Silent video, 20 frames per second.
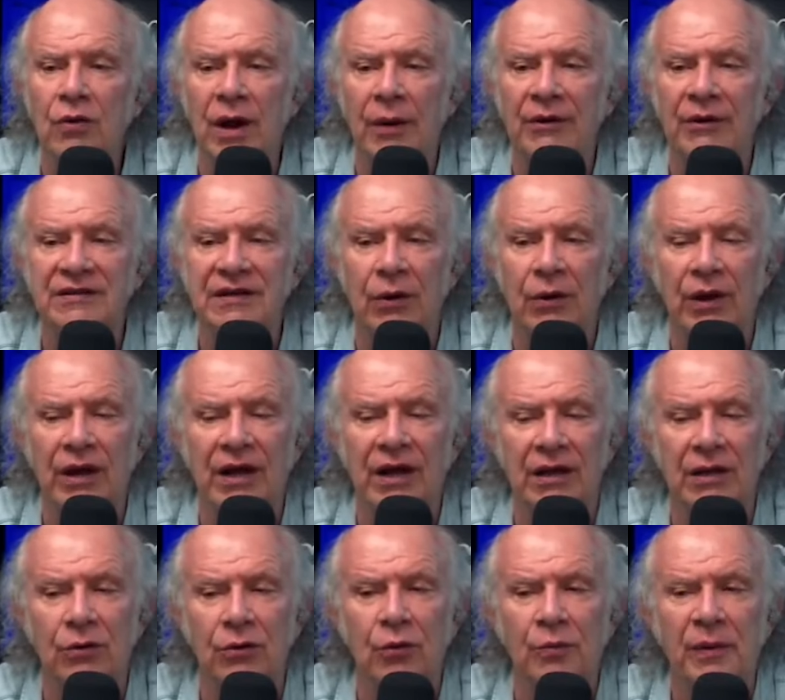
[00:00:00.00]
cabeza
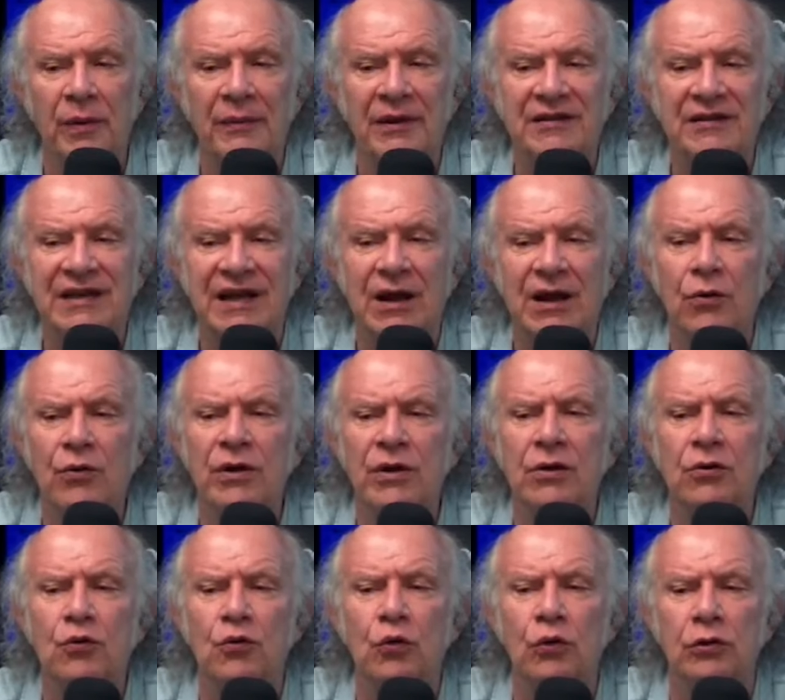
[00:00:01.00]
hueca, discúlpeme, será un
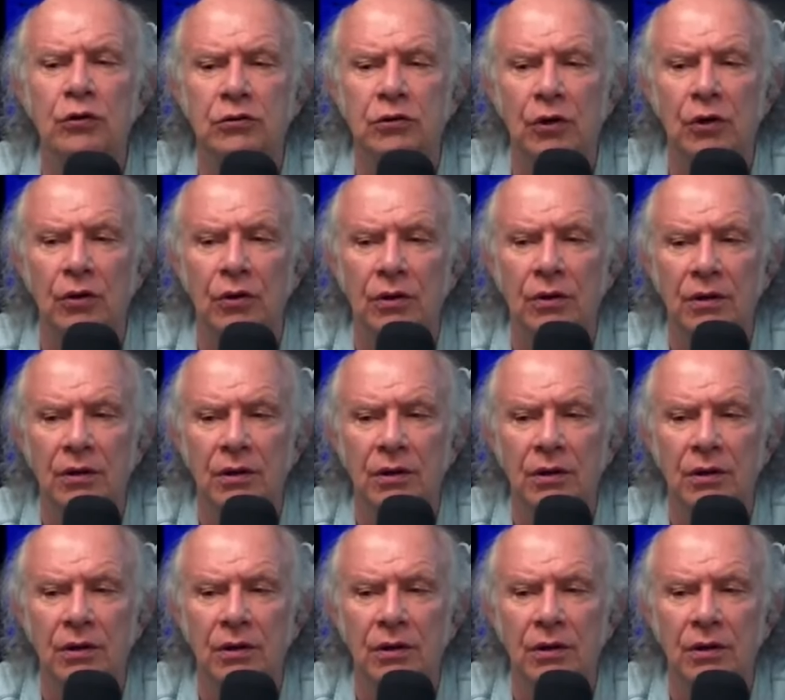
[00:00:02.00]
inculto.